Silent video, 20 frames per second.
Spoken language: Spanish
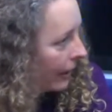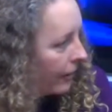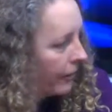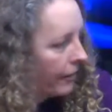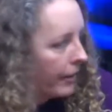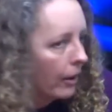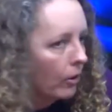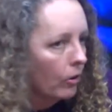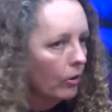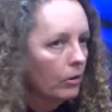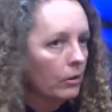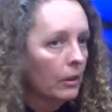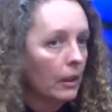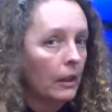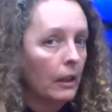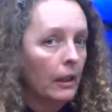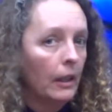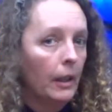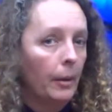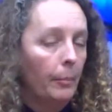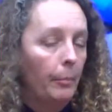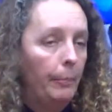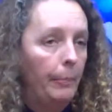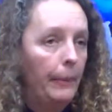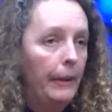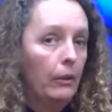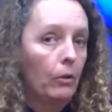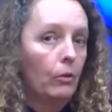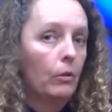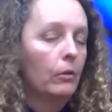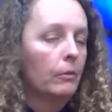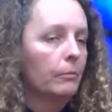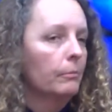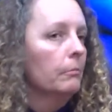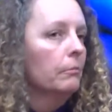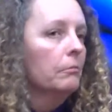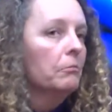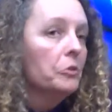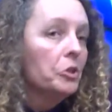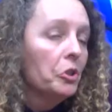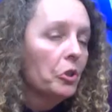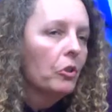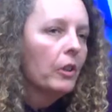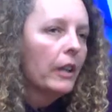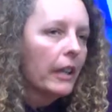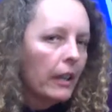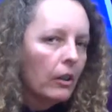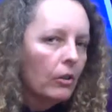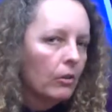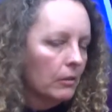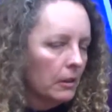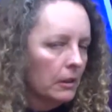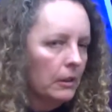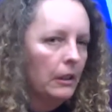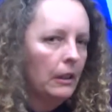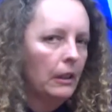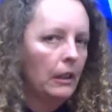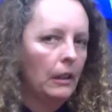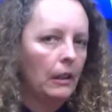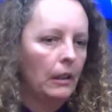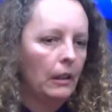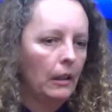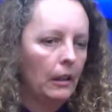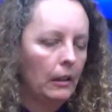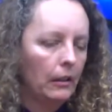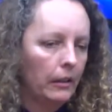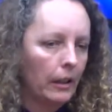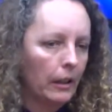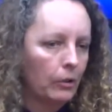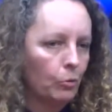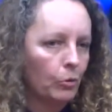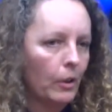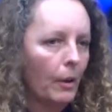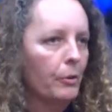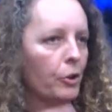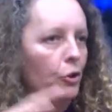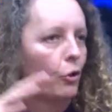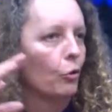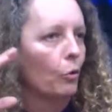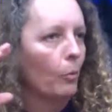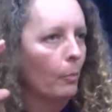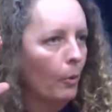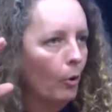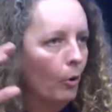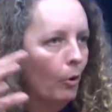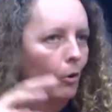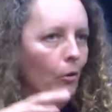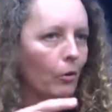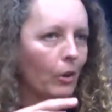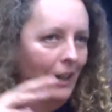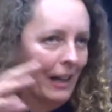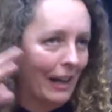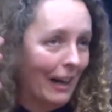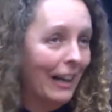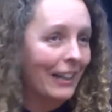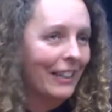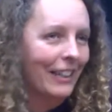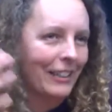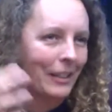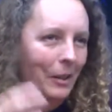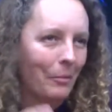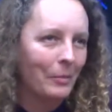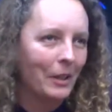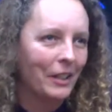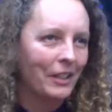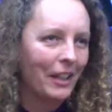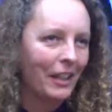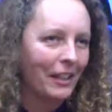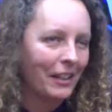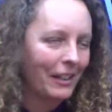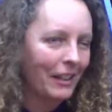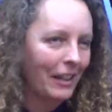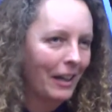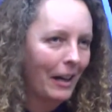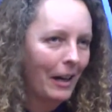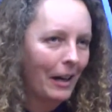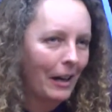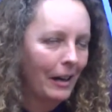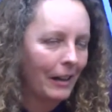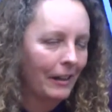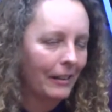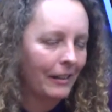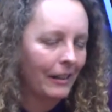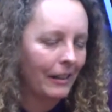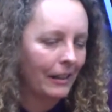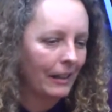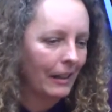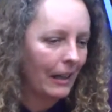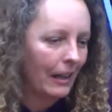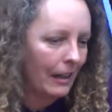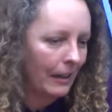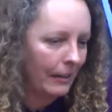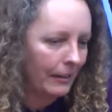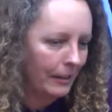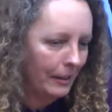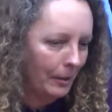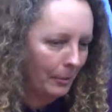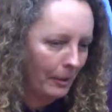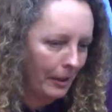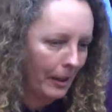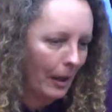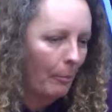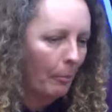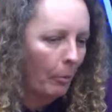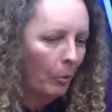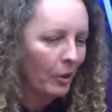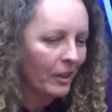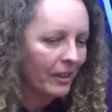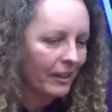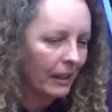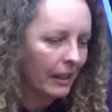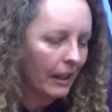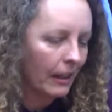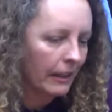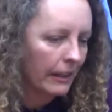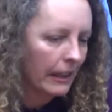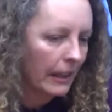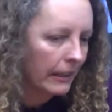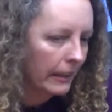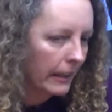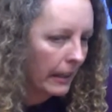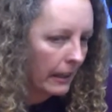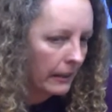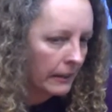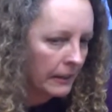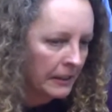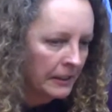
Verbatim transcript: decirlo, pero yo creo, y desde una visión un poco lejana también ya de la actividad política diaria,